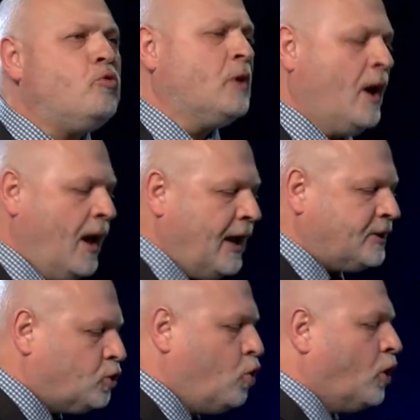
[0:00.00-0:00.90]
пуст,
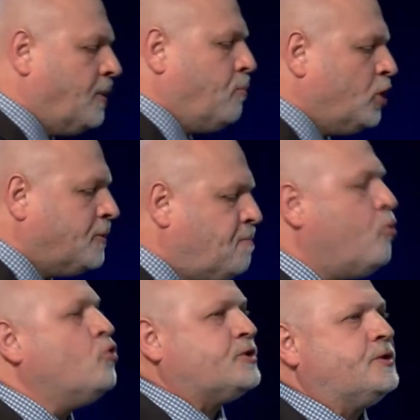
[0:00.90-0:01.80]
этот город будет
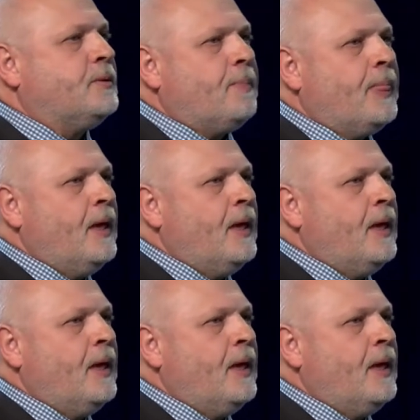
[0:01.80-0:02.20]
пуст.